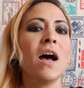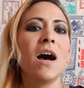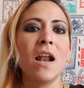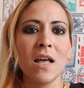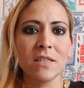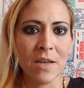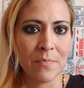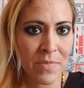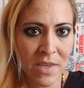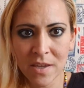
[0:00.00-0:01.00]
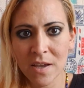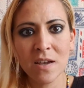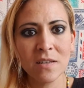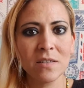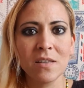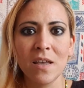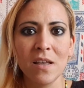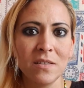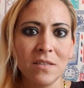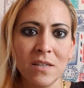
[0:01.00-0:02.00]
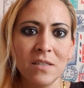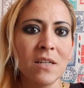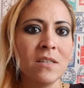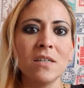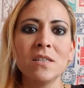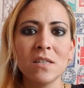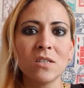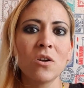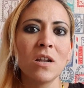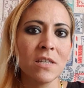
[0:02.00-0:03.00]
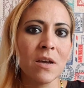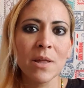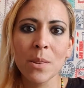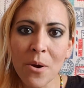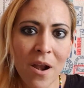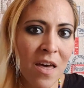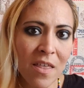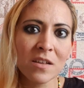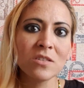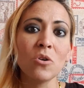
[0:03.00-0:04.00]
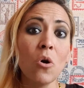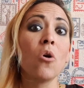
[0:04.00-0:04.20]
a las amigas que este, están tristes solas y abandonadas, ¿no?